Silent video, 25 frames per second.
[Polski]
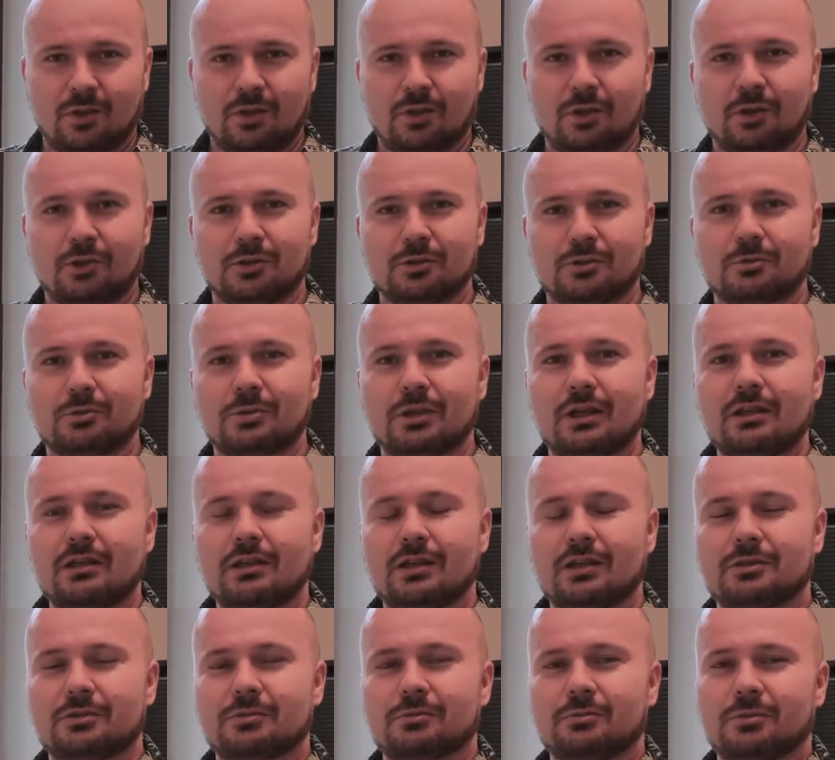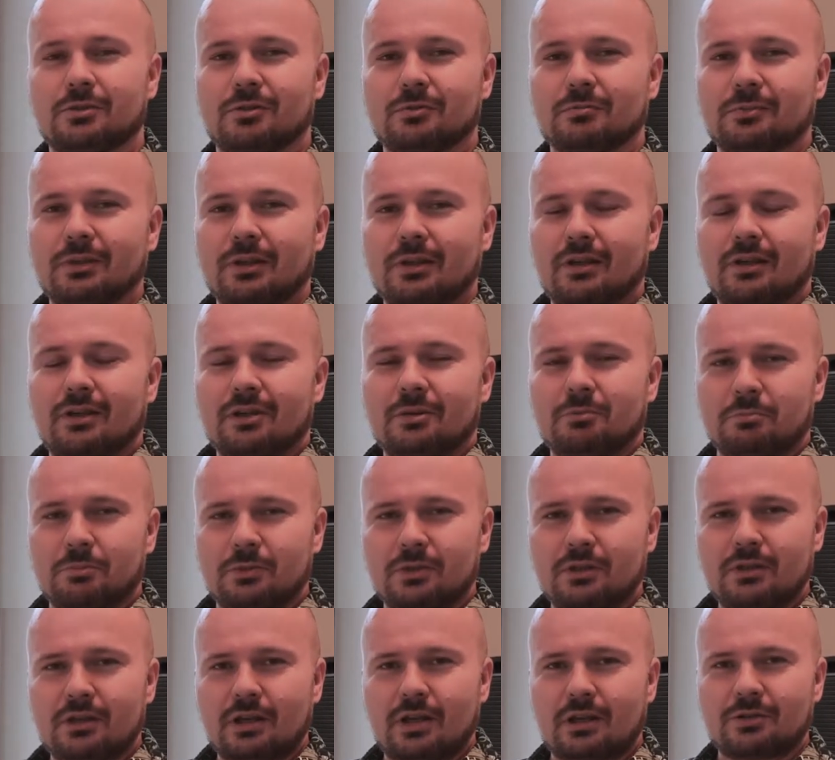To jest uczelnia, z którą
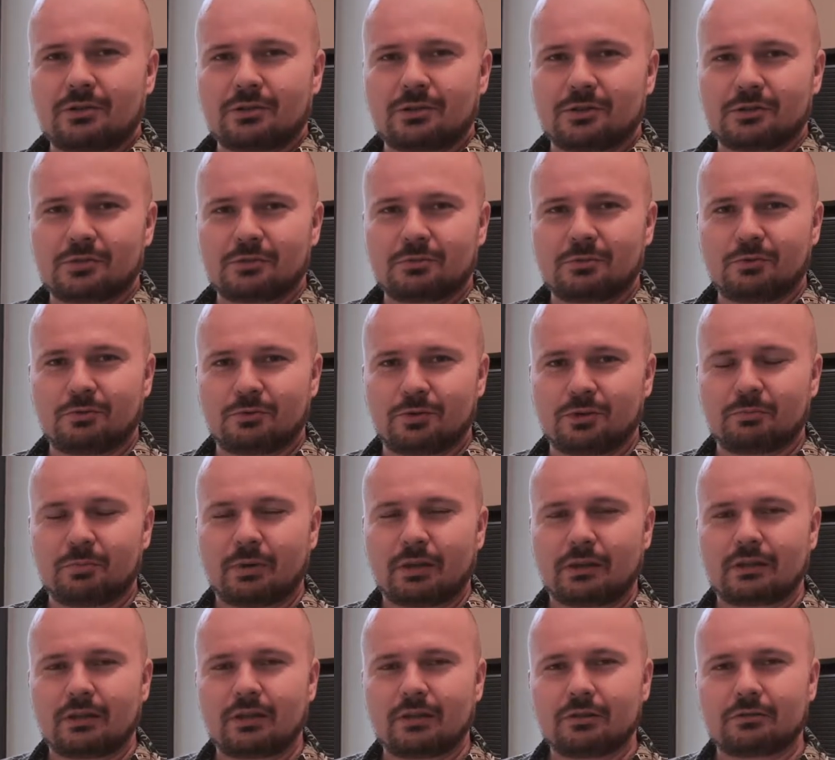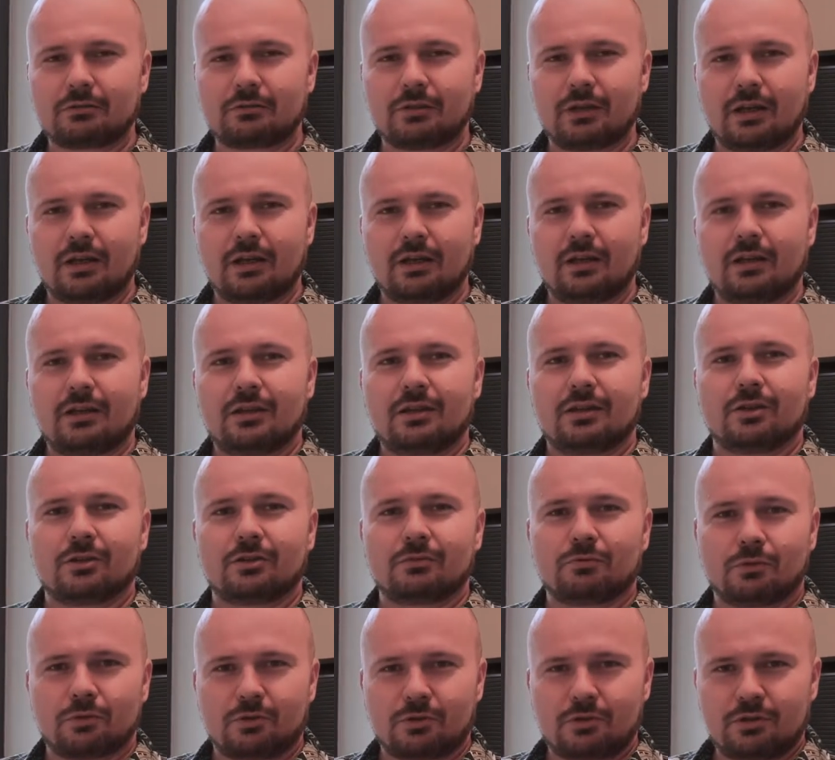my, jako jeden z głównych partnerów,
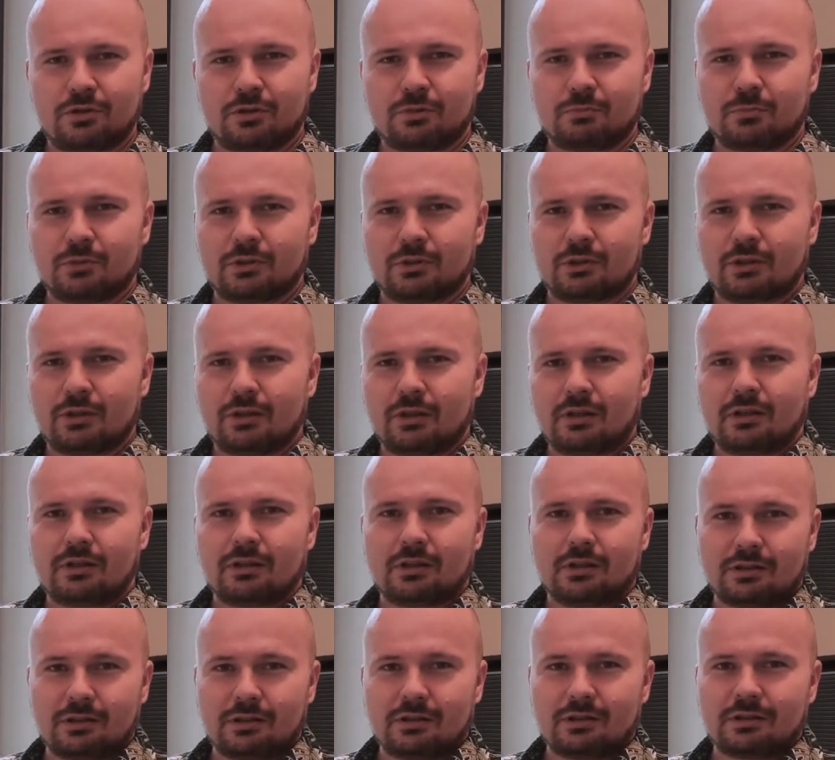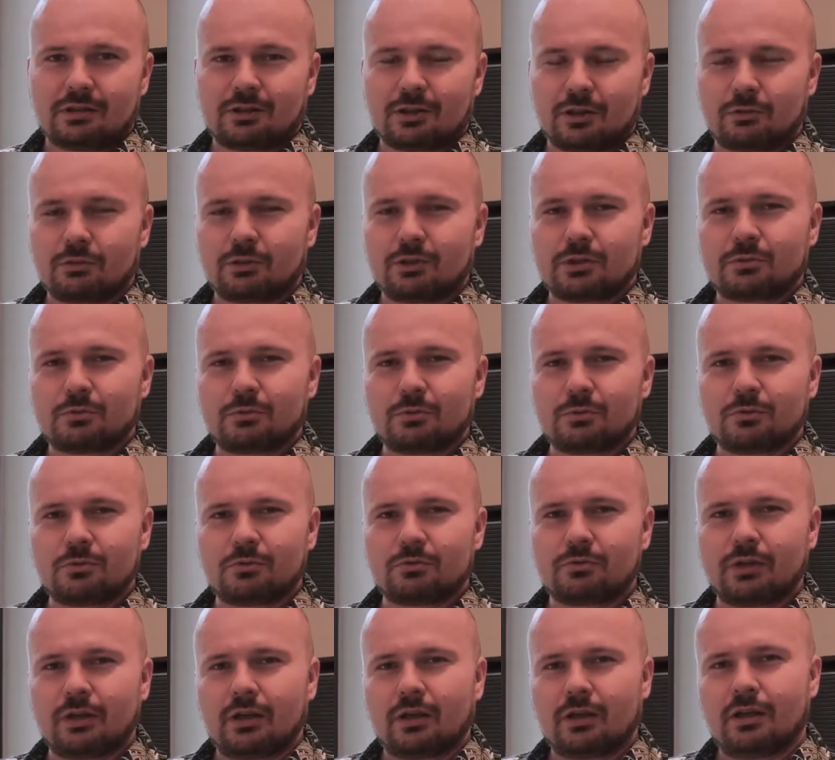otworzyliśmy jeden kierunek
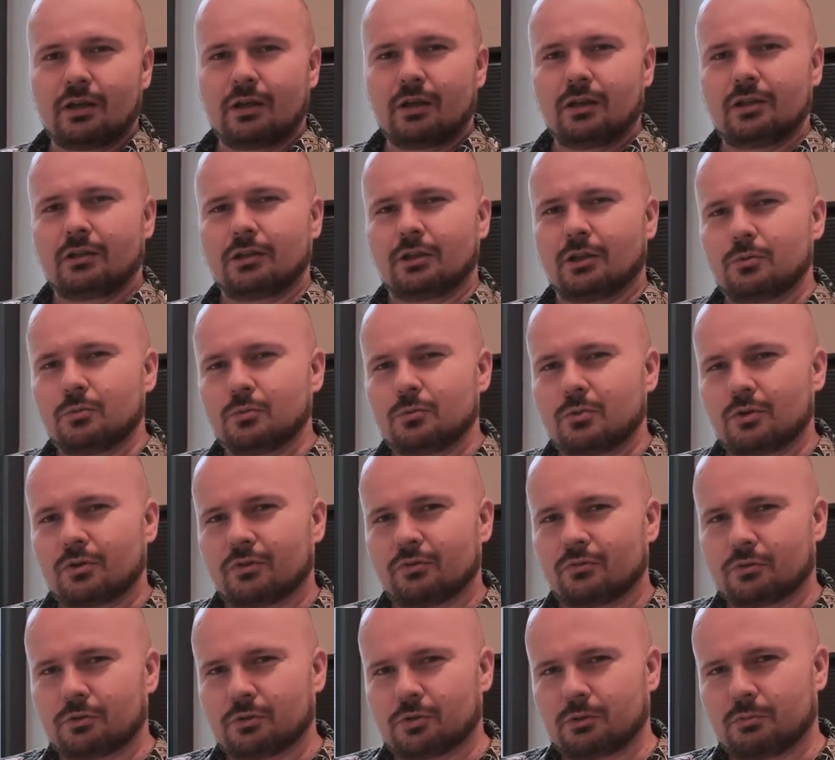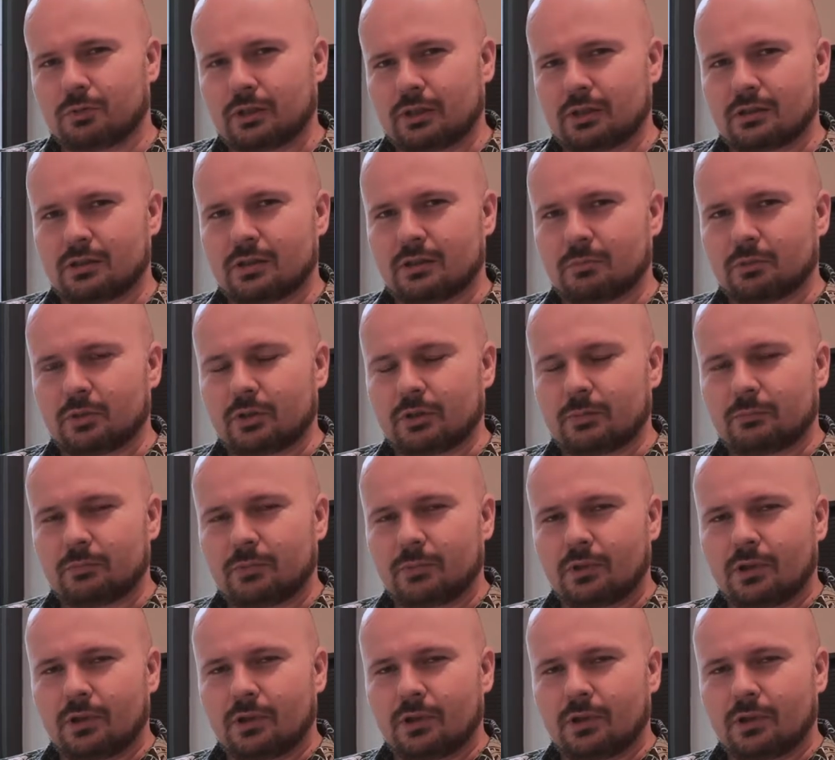studiów, niedługo otworzymy następny.